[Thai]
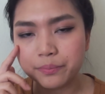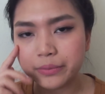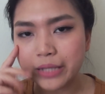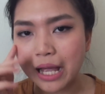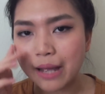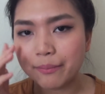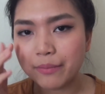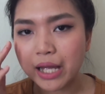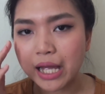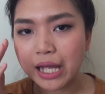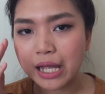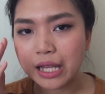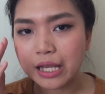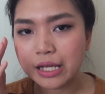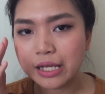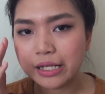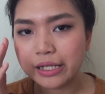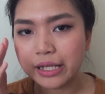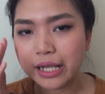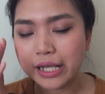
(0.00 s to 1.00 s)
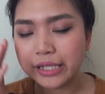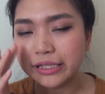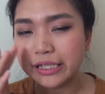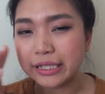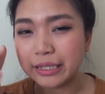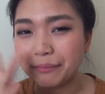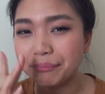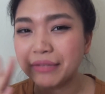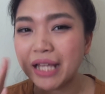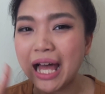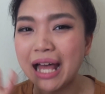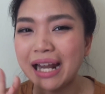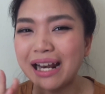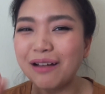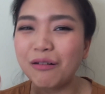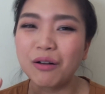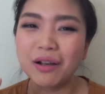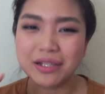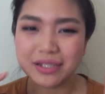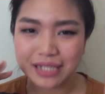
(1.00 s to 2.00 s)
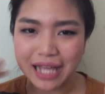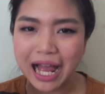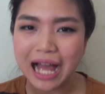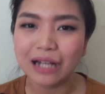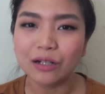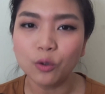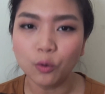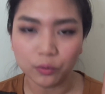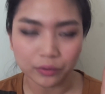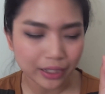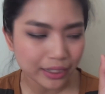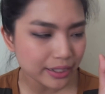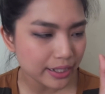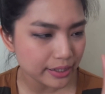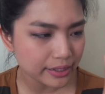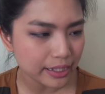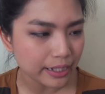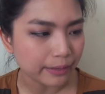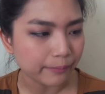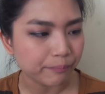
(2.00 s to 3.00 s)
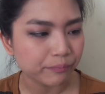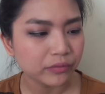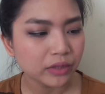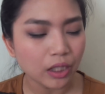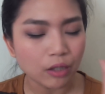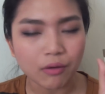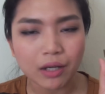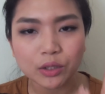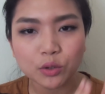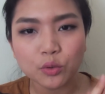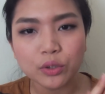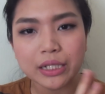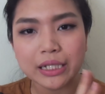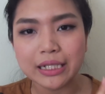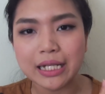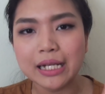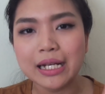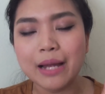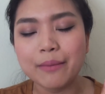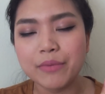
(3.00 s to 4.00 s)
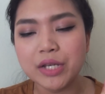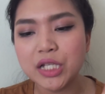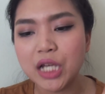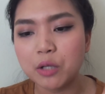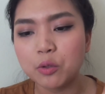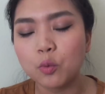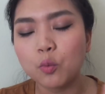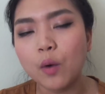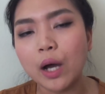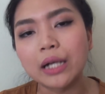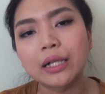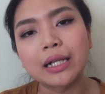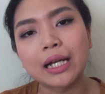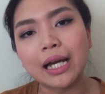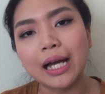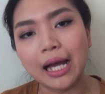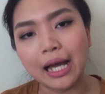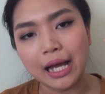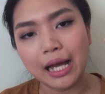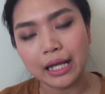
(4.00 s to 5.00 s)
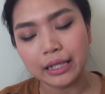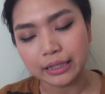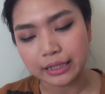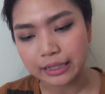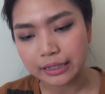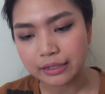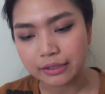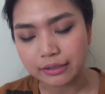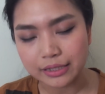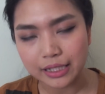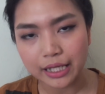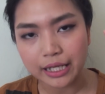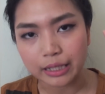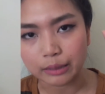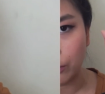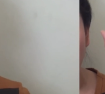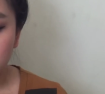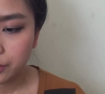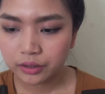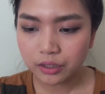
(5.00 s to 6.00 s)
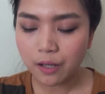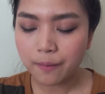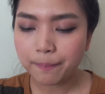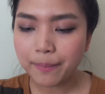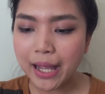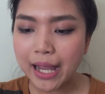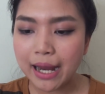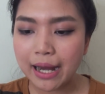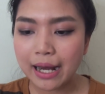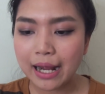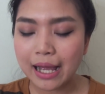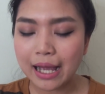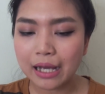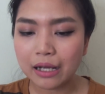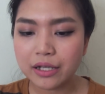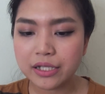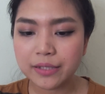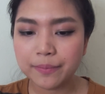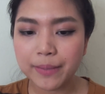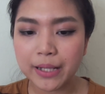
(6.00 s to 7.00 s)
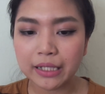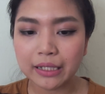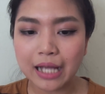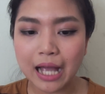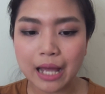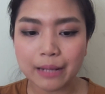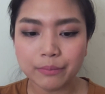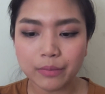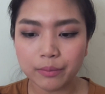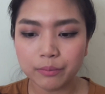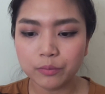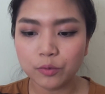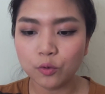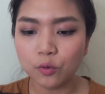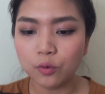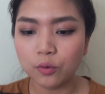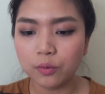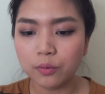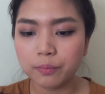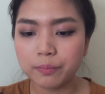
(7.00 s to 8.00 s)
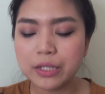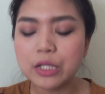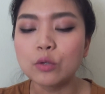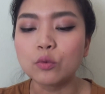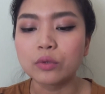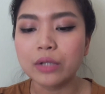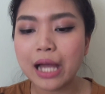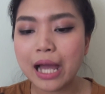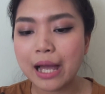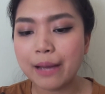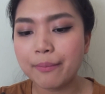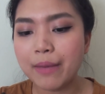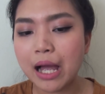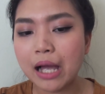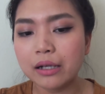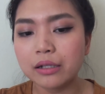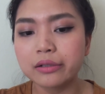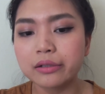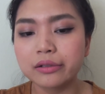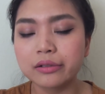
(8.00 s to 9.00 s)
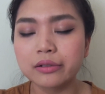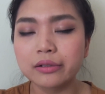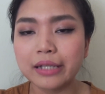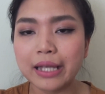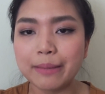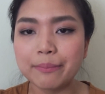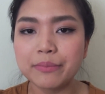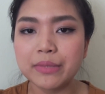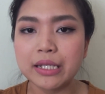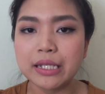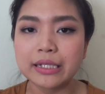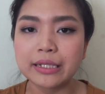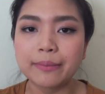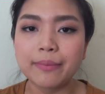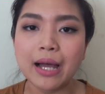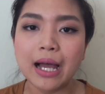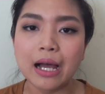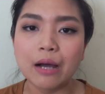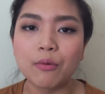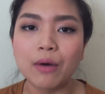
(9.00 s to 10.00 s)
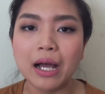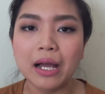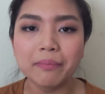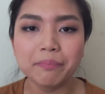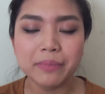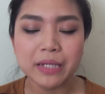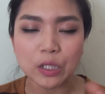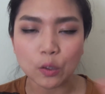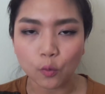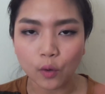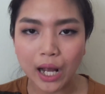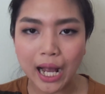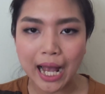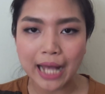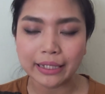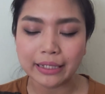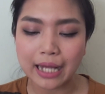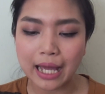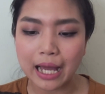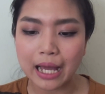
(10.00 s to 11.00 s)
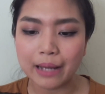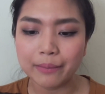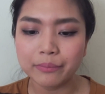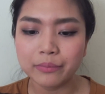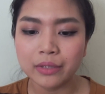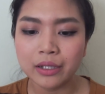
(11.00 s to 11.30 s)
ทำให้ไอสีน้ำตาเราอะจางลงได้จริง ๆ แต่ว่าตัวนี้แนะนำไม่ใช้ทุกวันนะคะ อันนี้ถึงจะเห็นผลต่อไปนะคะก็จะเป็นการบำรุงผิวหน้าบ้างคือ แกมีสภาวะผิวขาดน้ำ